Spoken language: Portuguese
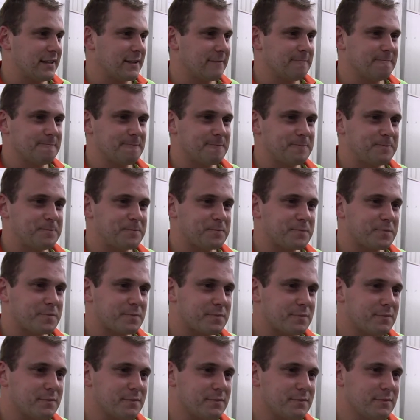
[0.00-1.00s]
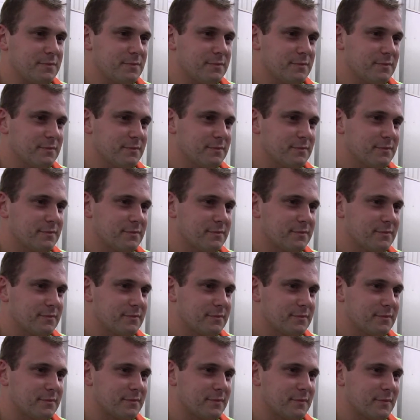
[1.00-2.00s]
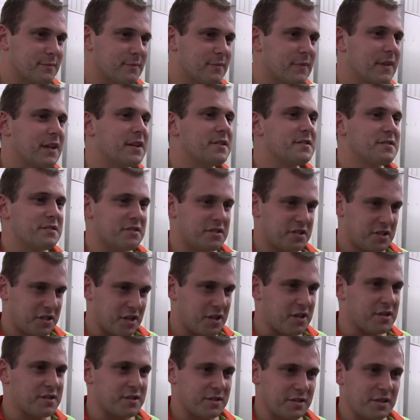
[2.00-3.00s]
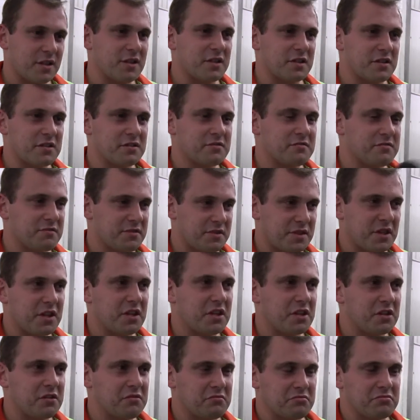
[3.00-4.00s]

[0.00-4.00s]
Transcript: realmente o molho que diferencia as várias eh, variedades francesas? Sim,